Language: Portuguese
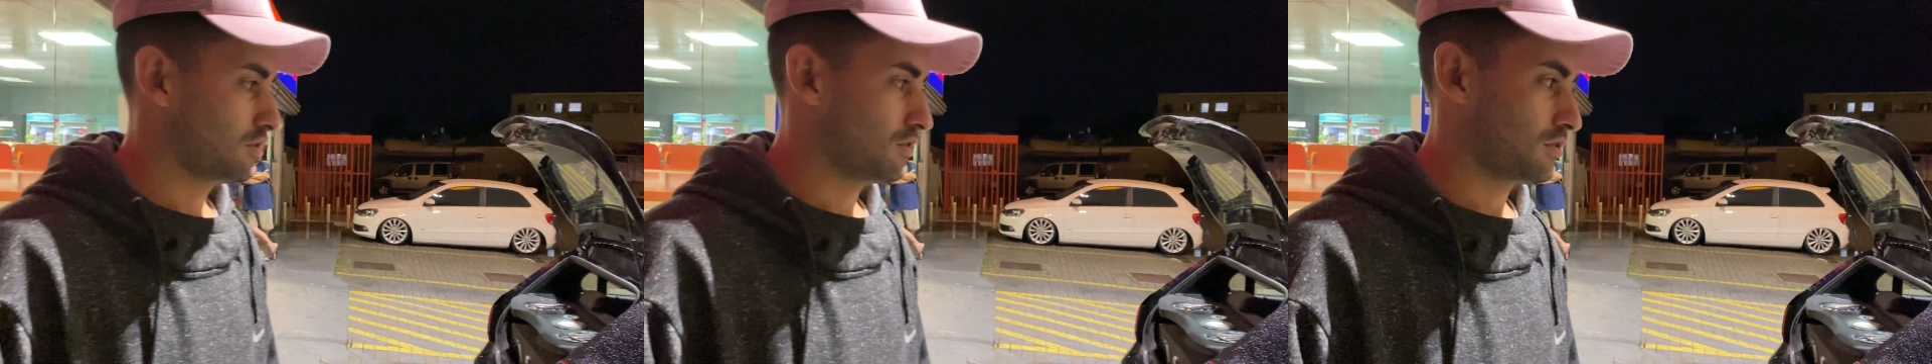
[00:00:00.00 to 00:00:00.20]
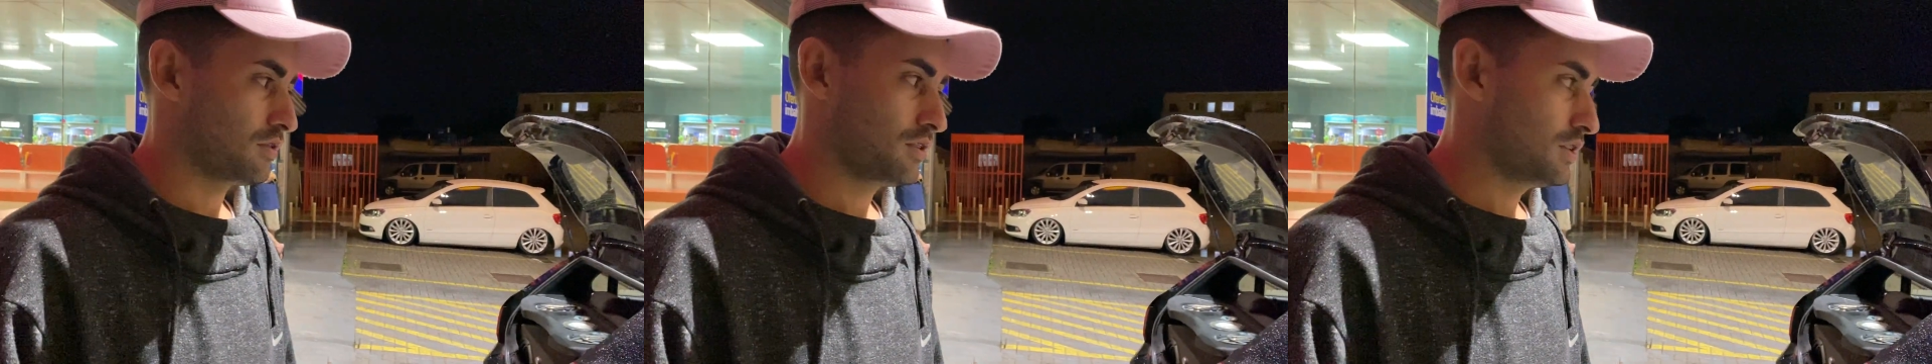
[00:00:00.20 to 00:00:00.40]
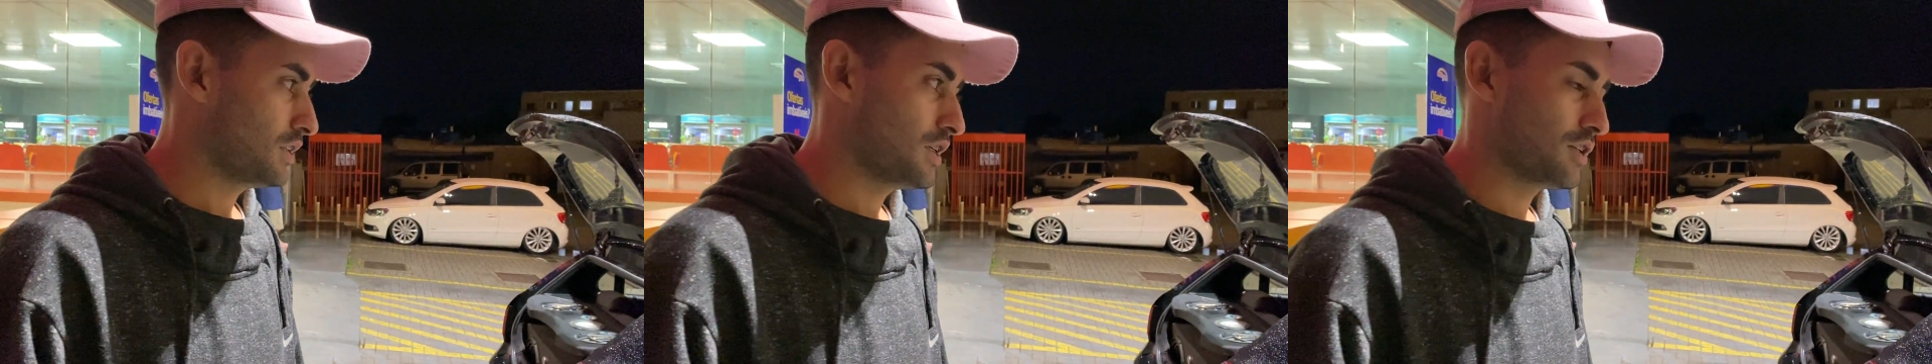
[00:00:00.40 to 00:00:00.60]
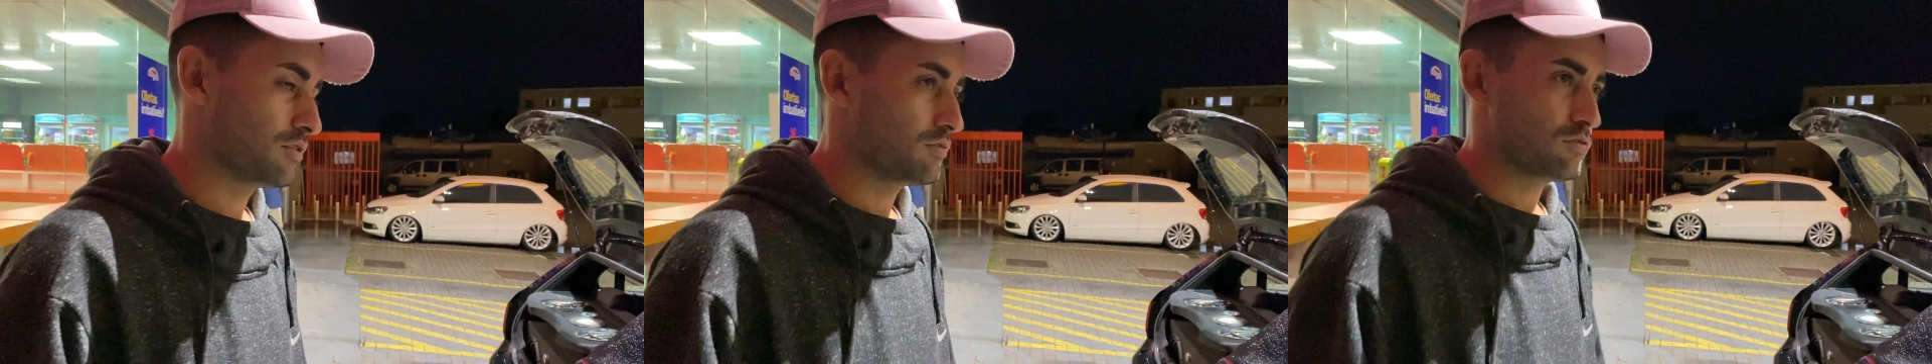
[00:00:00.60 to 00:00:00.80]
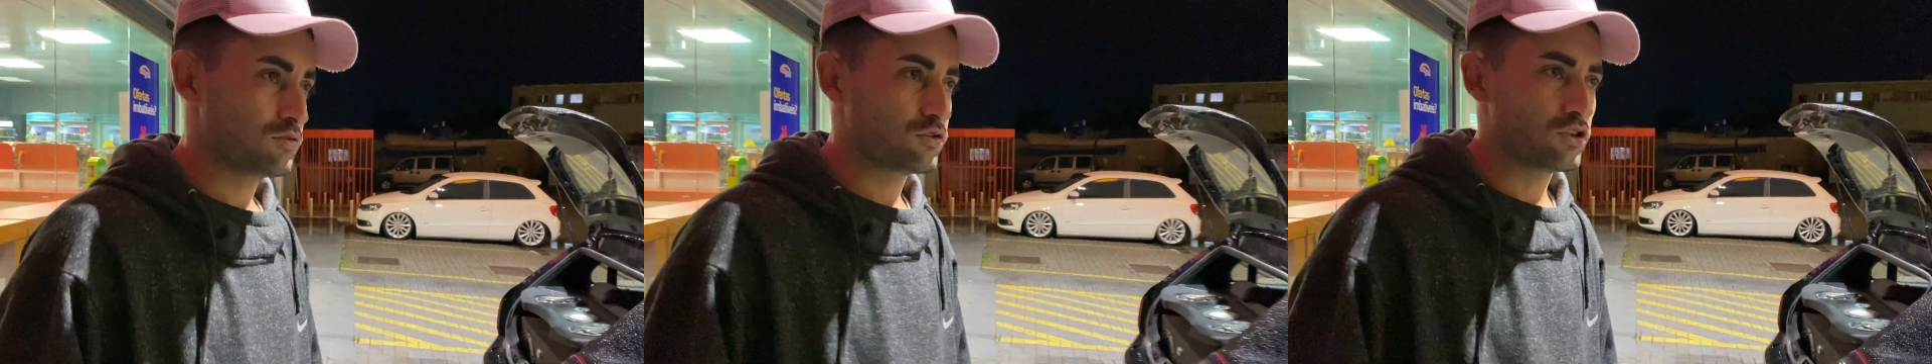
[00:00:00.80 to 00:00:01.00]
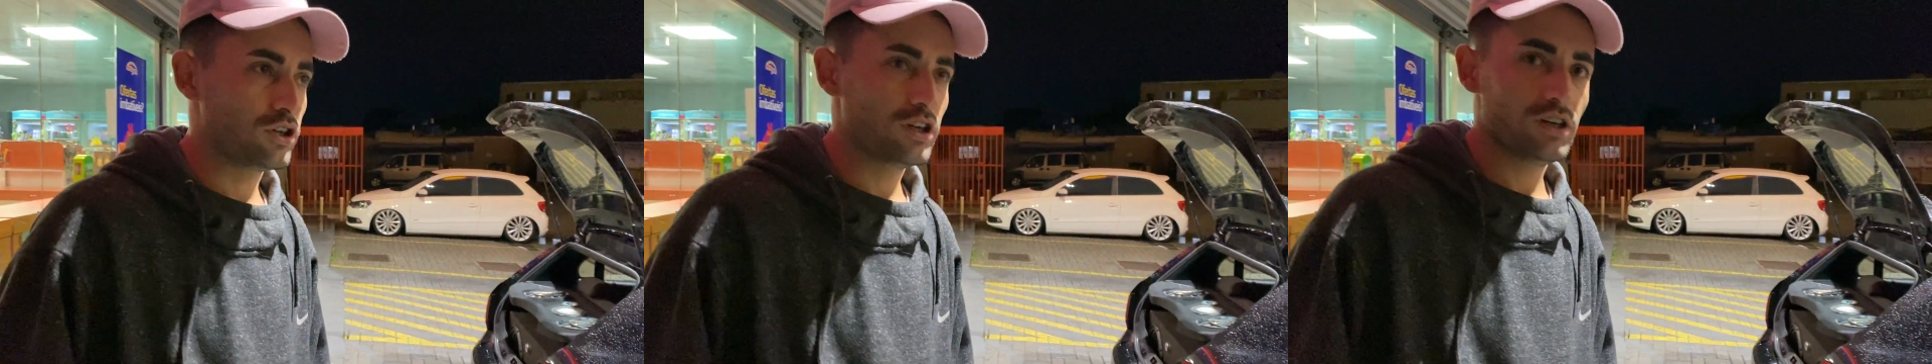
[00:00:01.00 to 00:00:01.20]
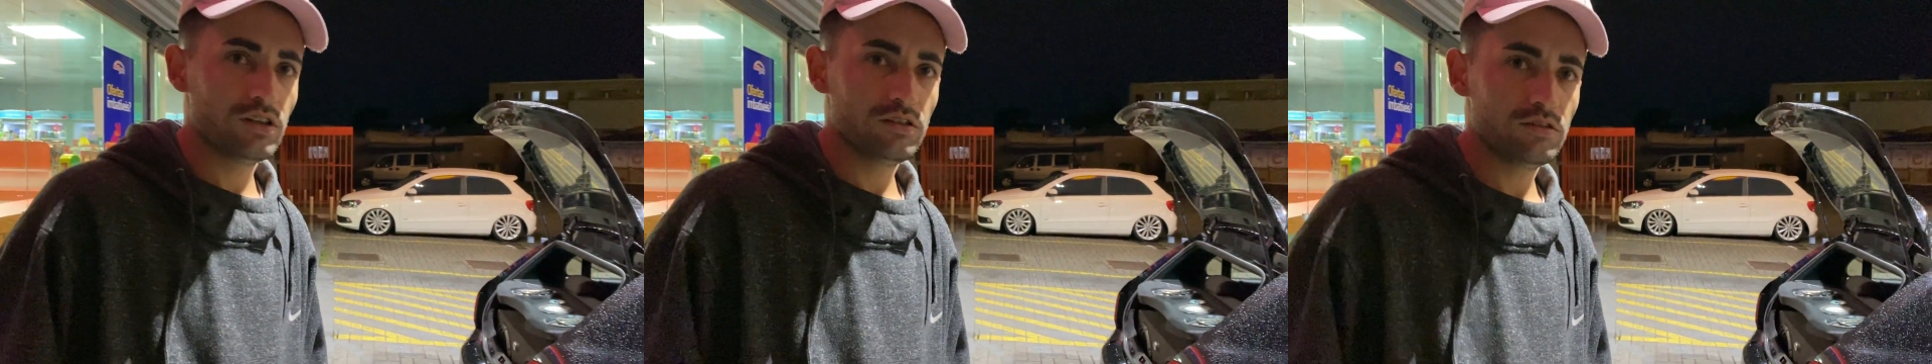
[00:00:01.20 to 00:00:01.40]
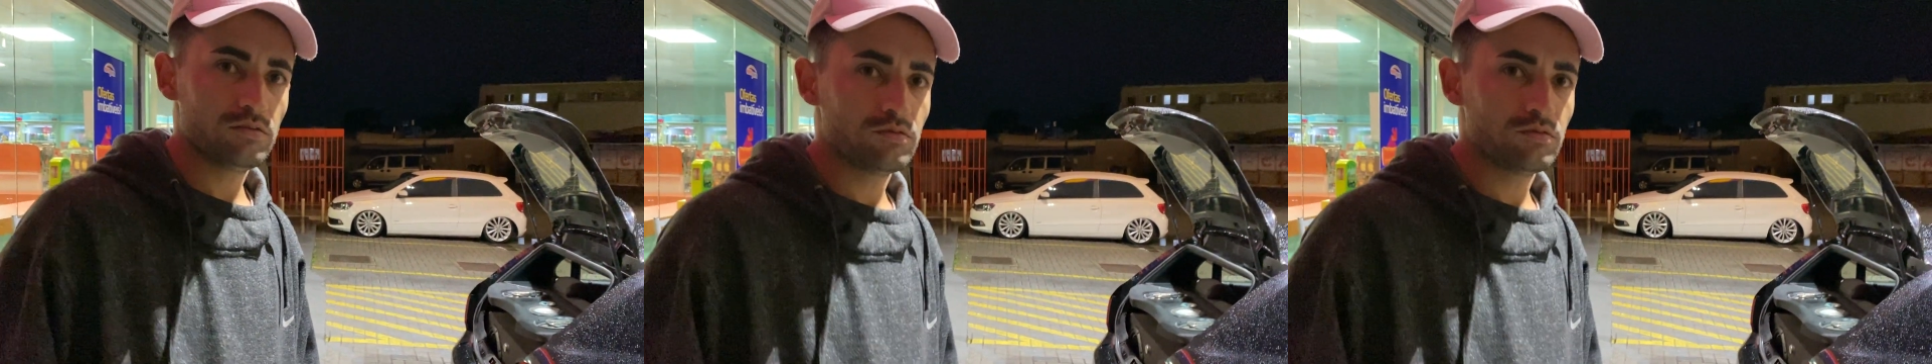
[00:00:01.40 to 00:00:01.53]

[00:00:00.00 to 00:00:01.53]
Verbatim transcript: alguma coisa do Não, tipo? só...